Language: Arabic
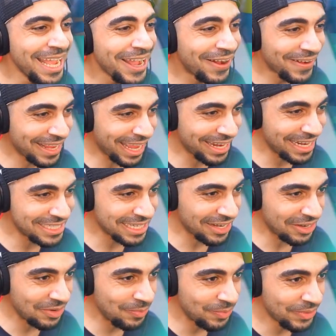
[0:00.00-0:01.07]
اوكي خلنا
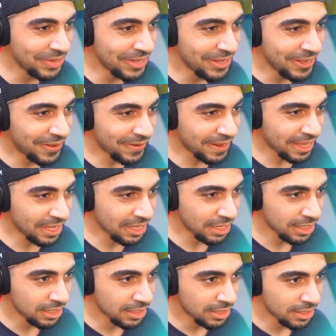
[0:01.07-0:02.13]
نجرب اوكي
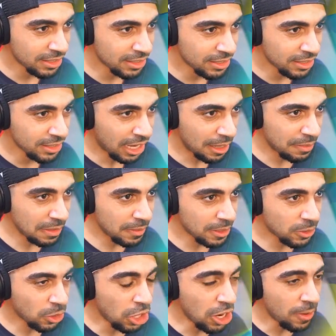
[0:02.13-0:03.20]

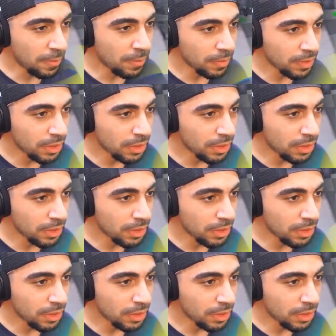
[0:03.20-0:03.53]
حبيبي قوم